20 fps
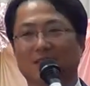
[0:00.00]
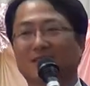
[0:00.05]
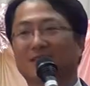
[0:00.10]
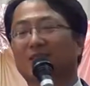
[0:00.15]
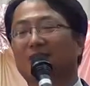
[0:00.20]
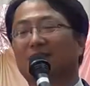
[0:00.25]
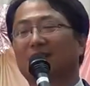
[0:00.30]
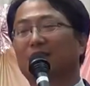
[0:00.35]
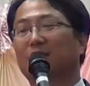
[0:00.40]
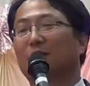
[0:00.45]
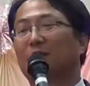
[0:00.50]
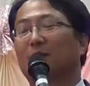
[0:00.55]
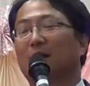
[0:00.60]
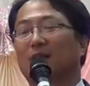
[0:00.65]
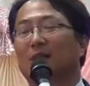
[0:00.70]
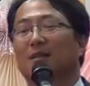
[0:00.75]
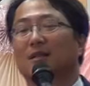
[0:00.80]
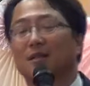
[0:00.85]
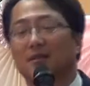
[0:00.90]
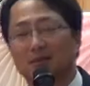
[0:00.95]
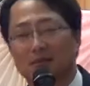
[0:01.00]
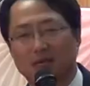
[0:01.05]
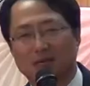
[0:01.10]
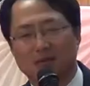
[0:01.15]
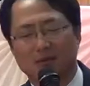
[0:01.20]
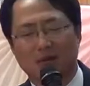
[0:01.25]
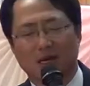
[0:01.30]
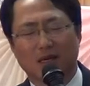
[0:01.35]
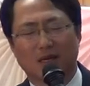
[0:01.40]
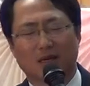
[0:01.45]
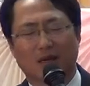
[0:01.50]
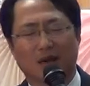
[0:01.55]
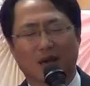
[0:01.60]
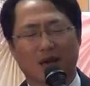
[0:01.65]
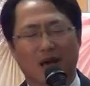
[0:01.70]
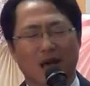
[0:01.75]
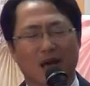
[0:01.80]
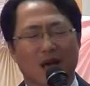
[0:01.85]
그러라고 드리는 말씀이 아니라